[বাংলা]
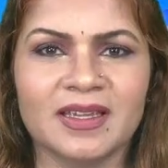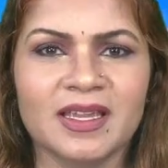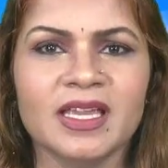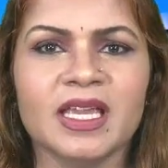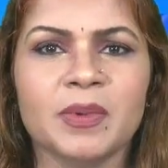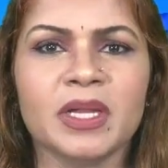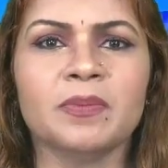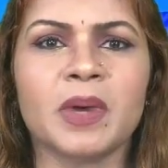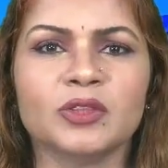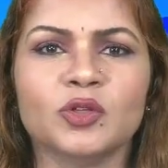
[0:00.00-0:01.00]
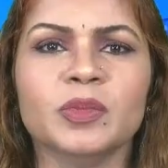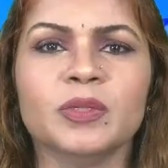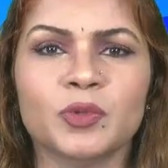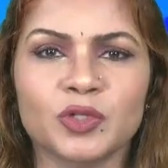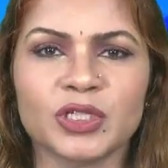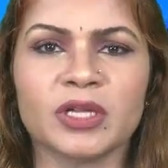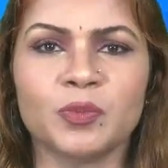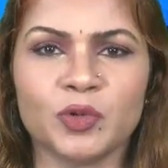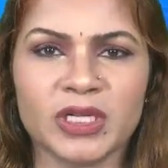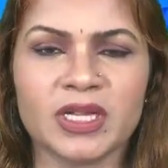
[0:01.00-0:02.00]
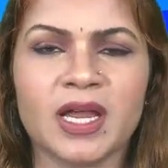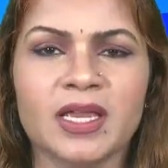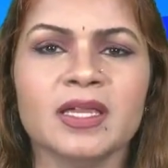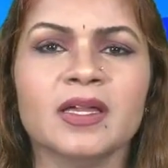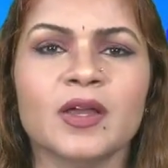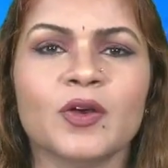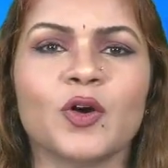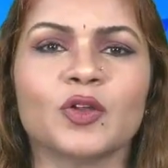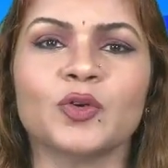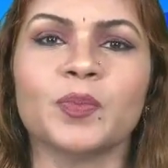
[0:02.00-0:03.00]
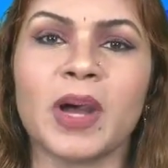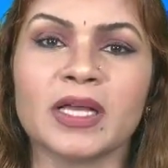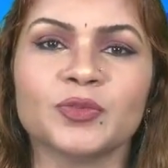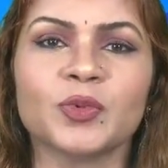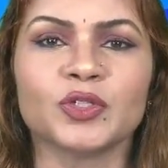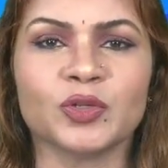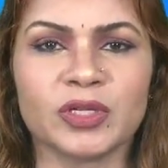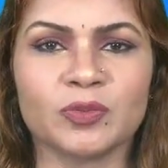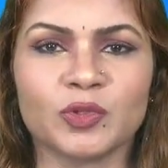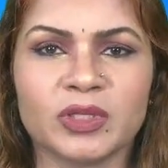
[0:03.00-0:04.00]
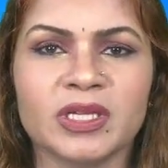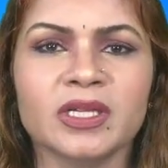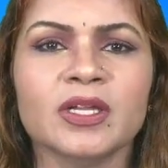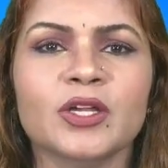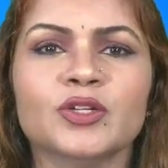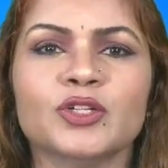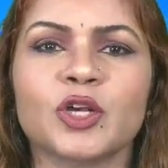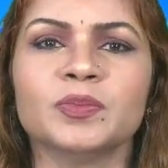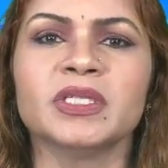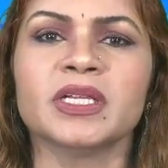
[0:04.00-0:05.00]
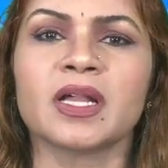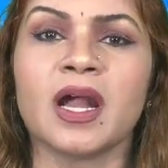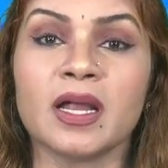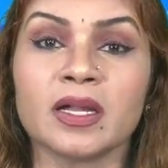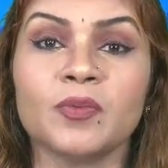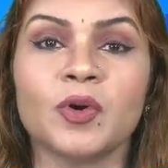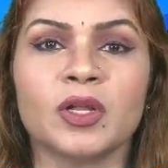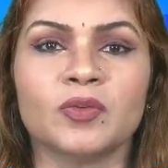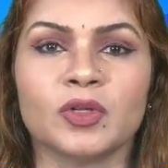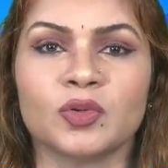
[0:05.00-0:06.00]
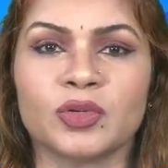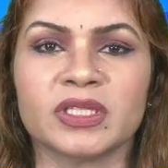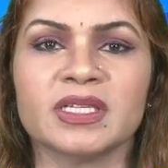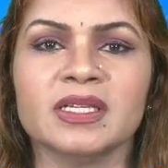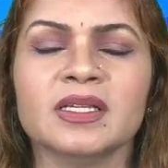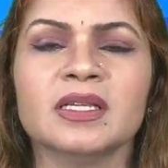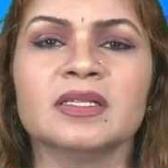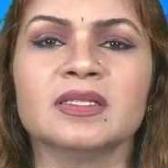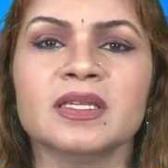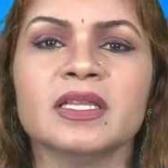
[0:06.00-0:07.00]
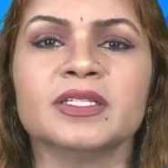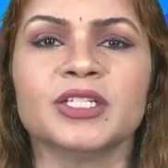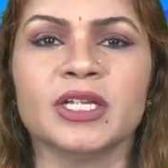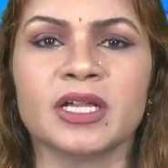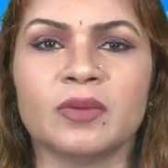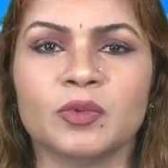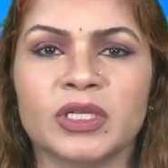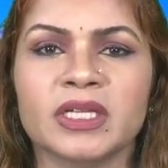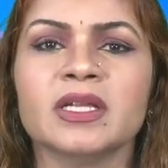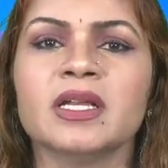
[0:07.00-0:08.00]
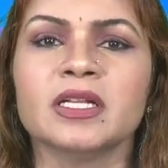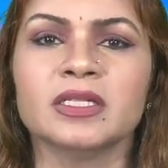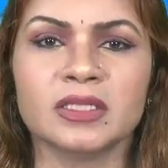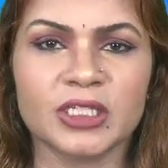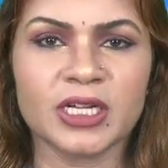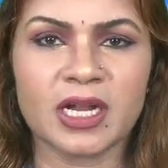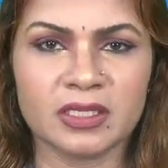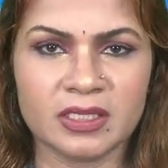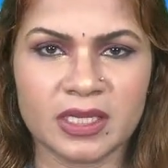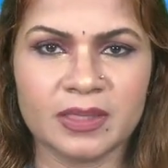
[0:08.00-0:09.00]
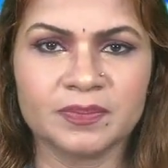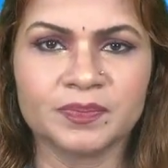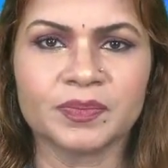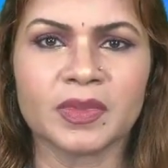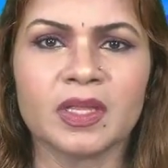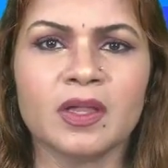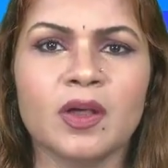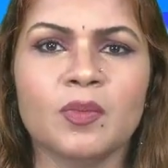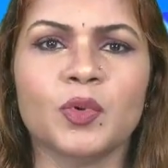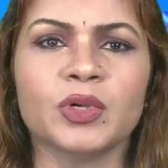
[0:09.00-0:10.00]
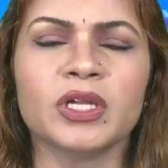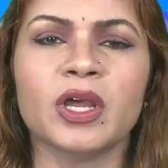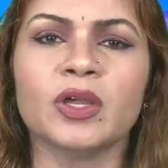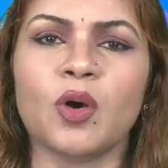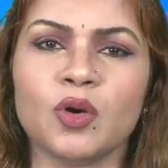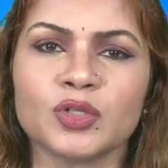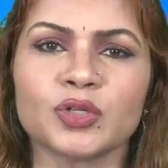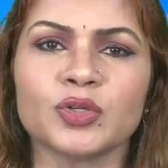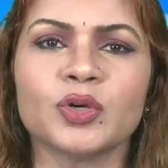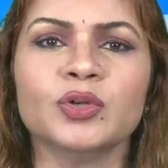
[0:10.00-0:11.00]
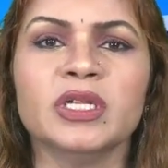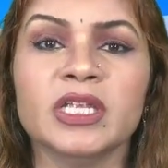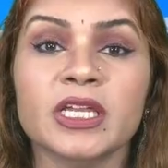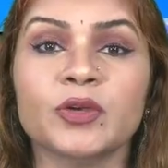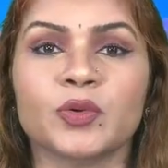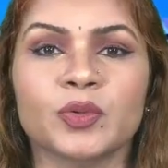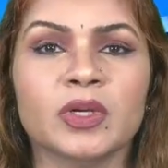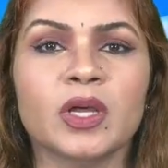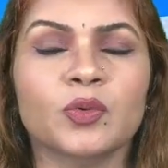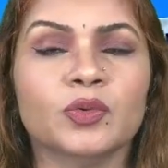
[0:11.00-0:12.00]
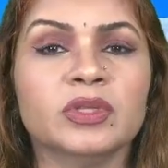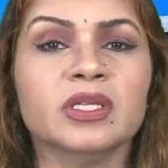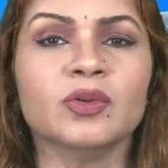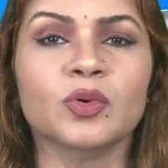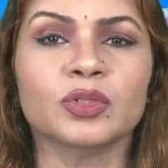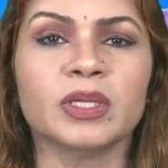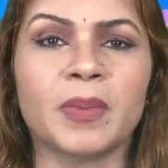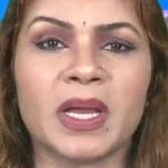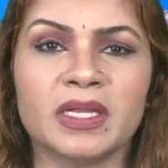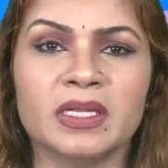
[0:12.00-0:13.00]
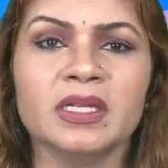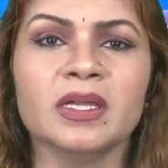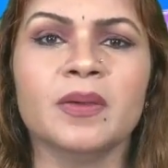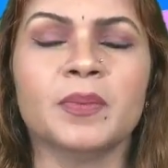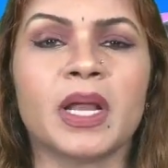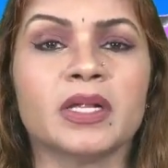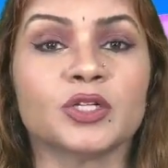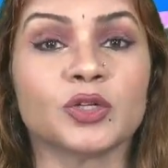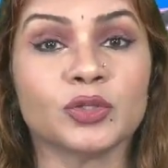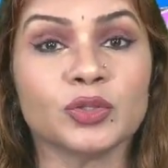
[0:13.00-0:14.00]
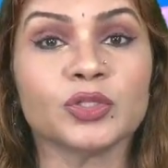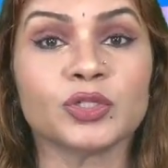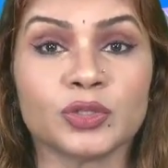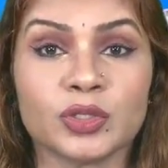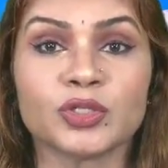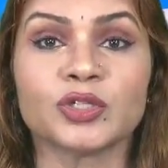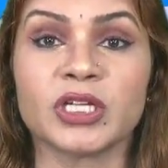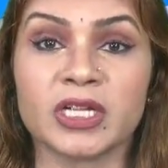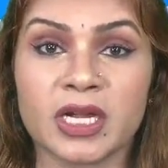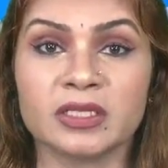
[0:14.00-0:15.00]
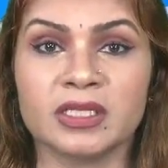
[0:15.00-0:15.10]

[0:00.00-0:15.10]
এবারে মাধ্যমিক পর্যায়ে পরীক্ষায় গত পাঁচ বছরের মধ্যে সবচেয়ে খারাপ ফলাফল করেছে সিলেট শিক্ষা বোর্ডের শিক্ষার্থীরা পরীক্ষায় অংশগ্রহণ নিয়েও উত্তীর্ণ হতে পারেনি প্রায় সতেরো শতাংশ শিক্ষার্থী